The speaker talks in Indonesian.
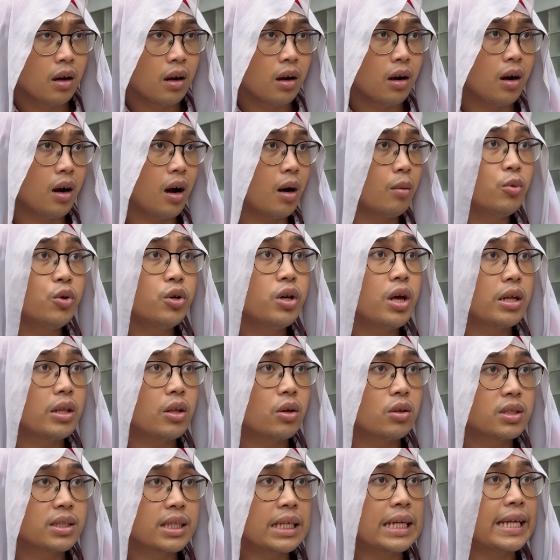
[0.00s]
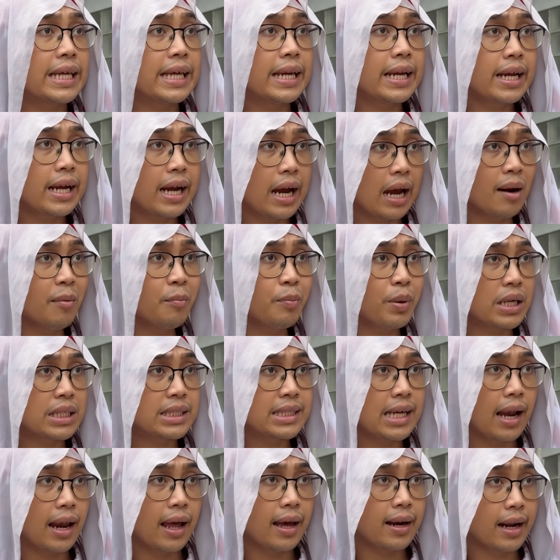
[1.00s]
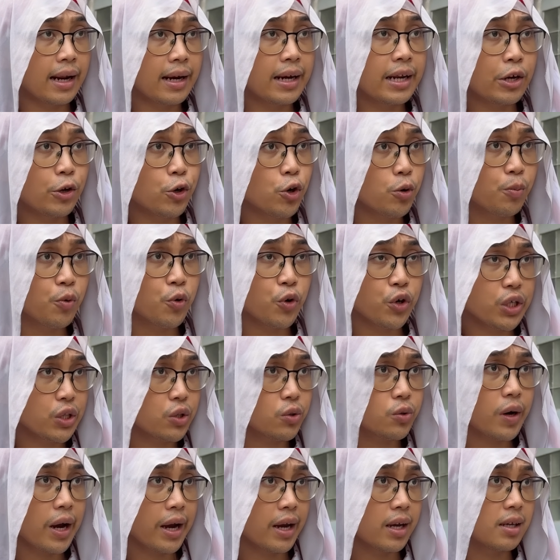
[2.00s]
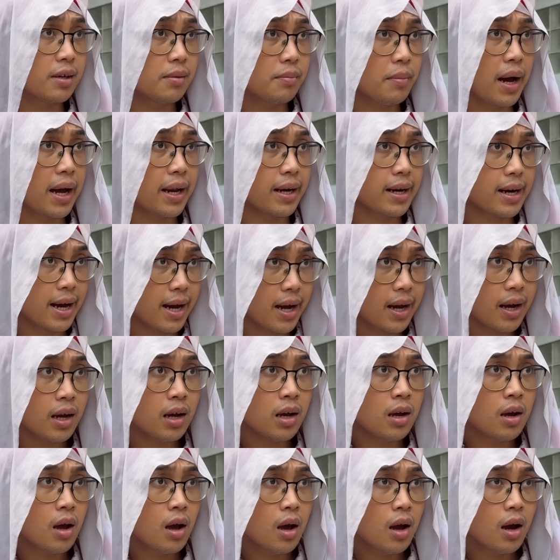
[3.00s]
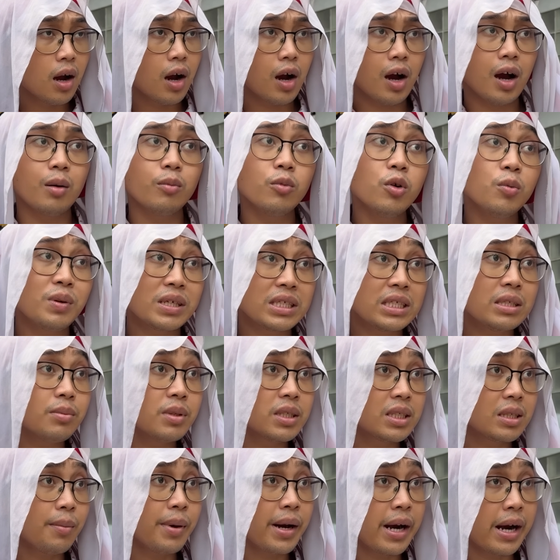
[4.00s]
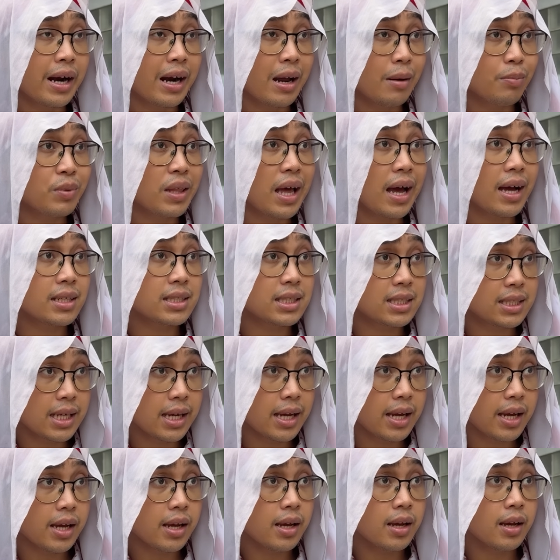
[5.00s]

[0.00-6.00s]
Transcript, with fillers: Kamu udah tahu sendiri kan perjalanan hidupku itu kayak gimana. Kamu pasti bisa beradaptasi.